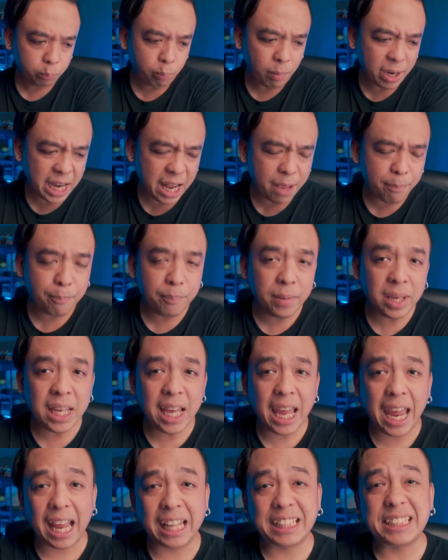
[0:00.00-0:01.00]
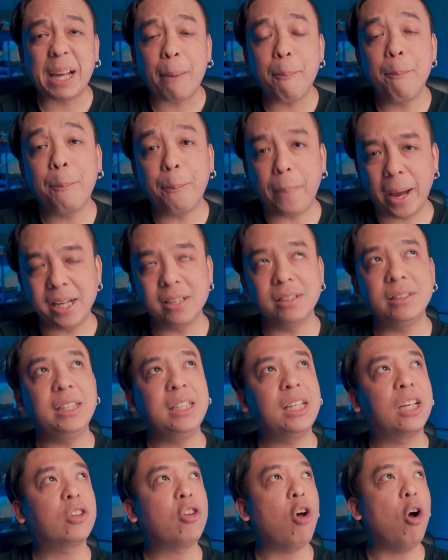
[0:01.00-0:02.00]
ไม่ได้มีเหตุจังเป็น
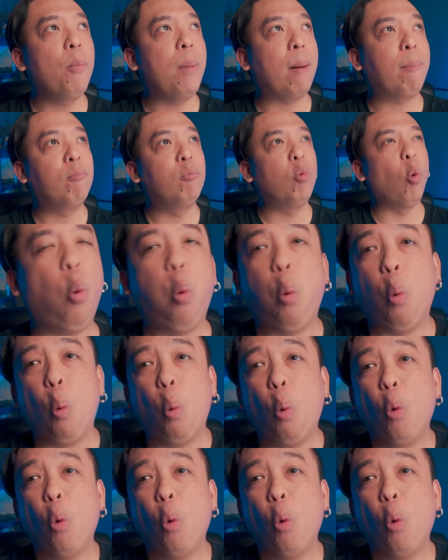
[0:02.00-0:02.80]
ที่จะต้องแบบโห